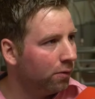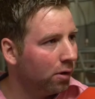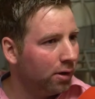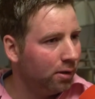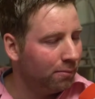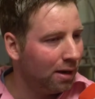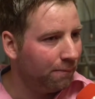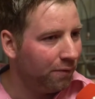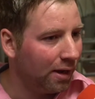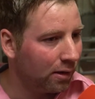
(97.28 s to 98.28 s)
vor dem
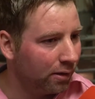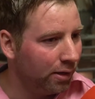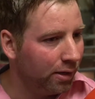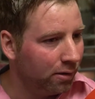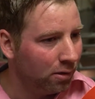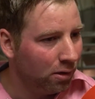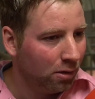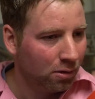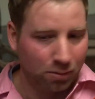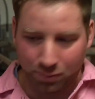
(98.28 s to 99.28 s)
Abferkeln hin
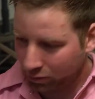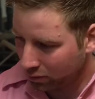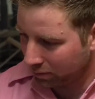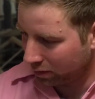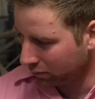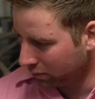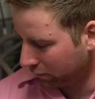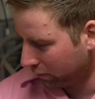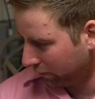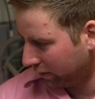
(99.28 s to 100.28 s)
und bekommen nach
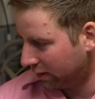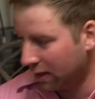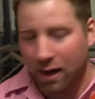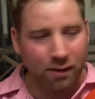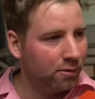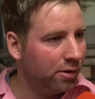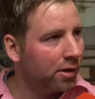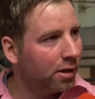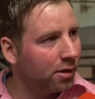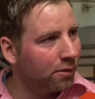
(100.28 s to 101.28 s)
115 Tagen
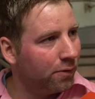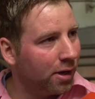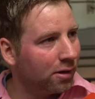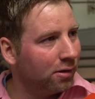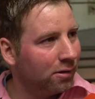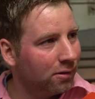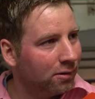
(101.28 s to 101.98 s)
circa ihre Ferkel.